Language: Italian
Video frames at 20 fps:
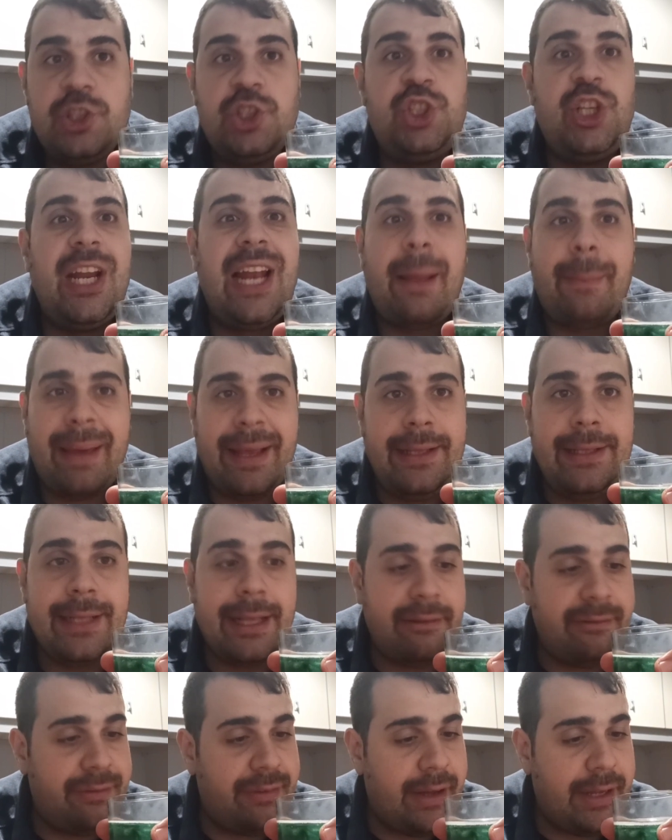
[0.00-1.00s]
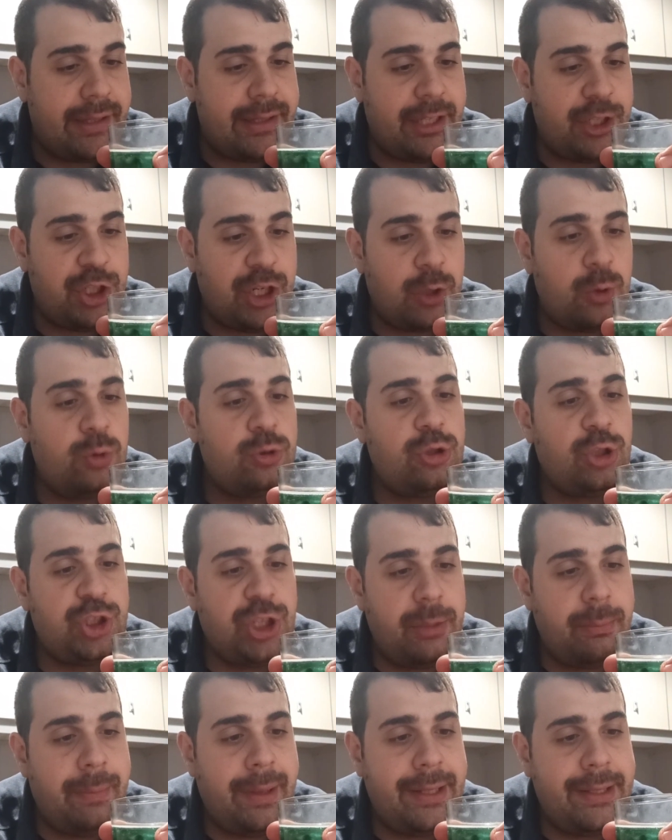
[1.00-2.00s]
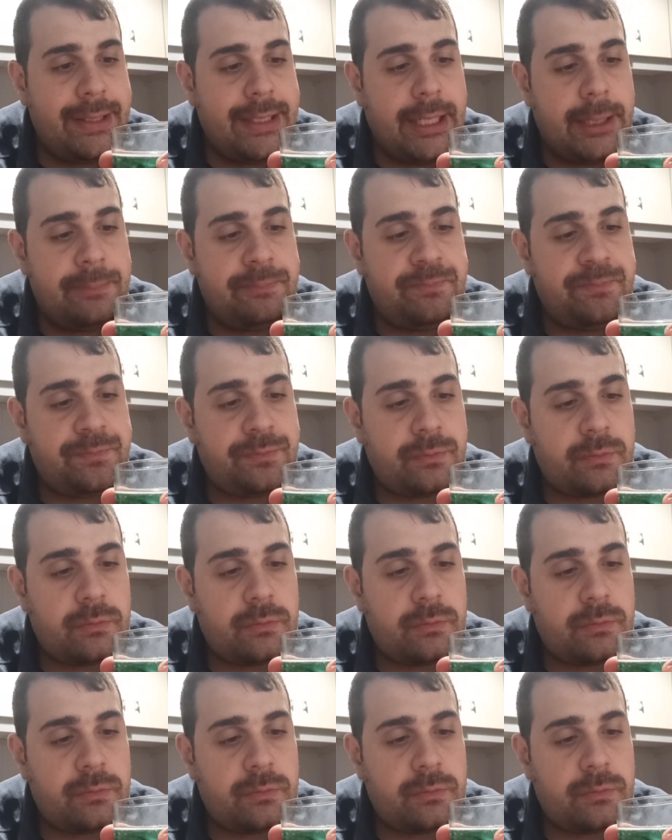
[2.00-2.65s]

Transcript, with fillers: C'è la menta infatti, c'è il gusto, c'è menta.